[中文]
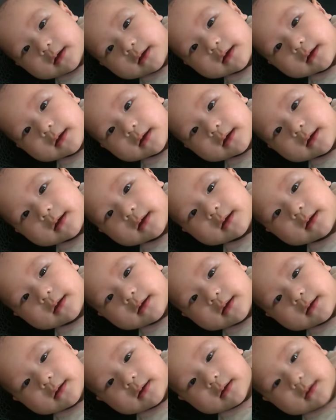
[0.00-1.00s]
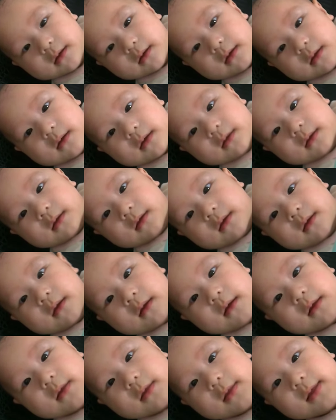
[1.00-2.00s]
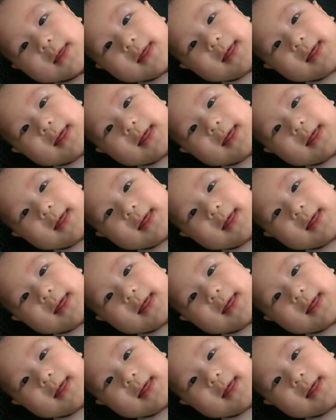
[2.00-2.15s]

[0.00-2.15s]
那个露都不露，爸爸给妈妈给他擦